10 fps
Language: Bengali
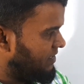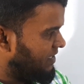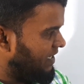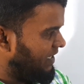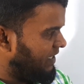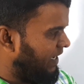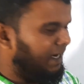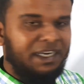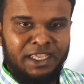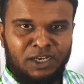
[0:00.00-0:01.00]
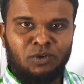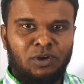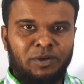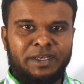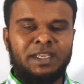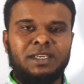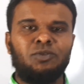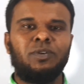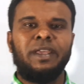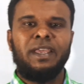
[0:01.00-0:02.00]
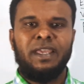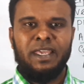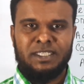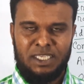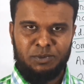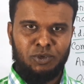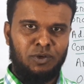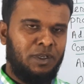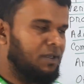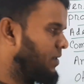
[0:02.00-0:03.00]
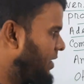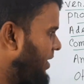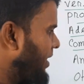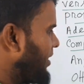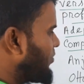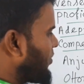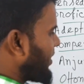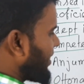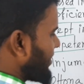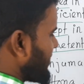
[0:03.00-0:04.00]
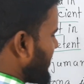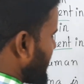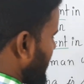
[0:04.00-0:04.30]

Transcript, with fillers: স্কিলড অ্যাড কেন হলো এটা একটু এক্সেপশন হ্যাঁ এইখানে মনে রাখার জন্য